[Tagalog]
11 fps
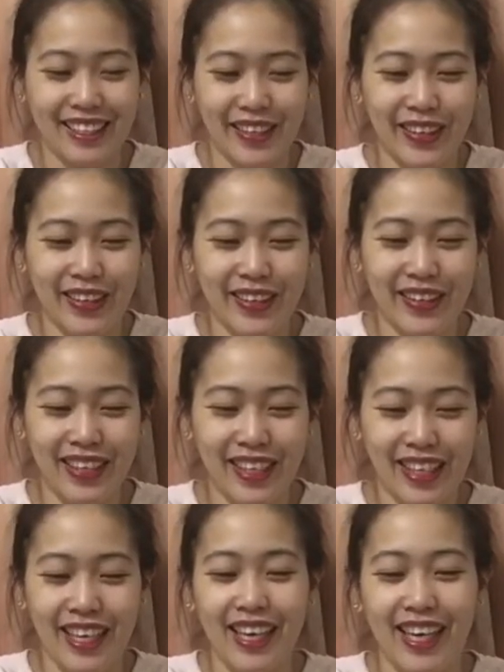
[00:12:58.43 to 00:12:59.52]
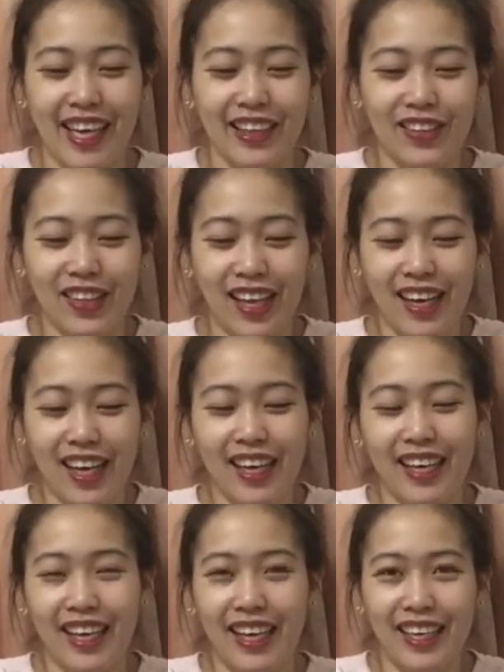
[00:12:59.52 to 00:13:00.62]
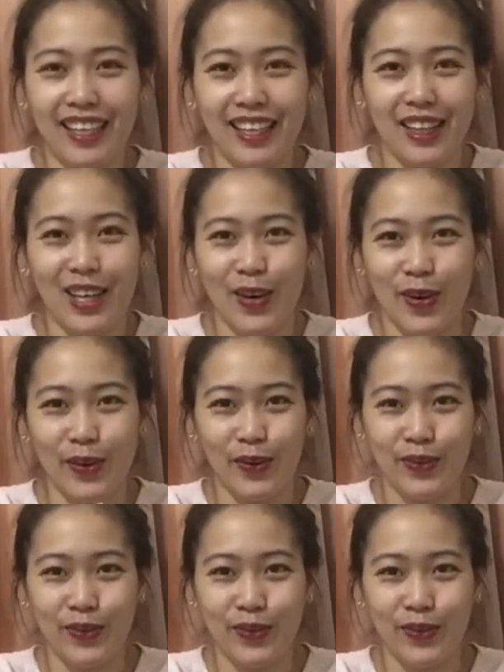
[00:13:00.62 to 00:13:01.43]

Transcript: so, eto na ang aking dough.